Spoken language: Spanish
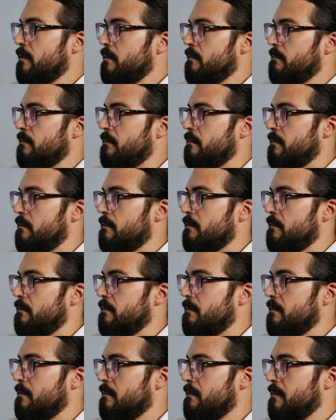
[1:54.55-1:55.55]

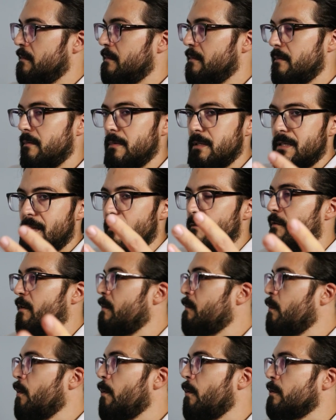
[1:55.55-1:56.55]
Mm, está
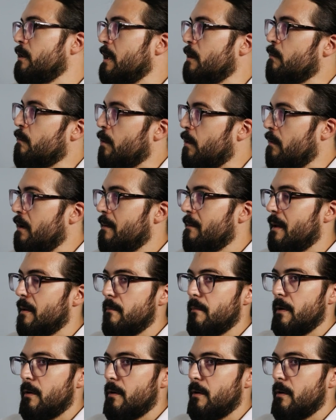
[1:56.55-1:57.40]
enfermo o tiene un problema,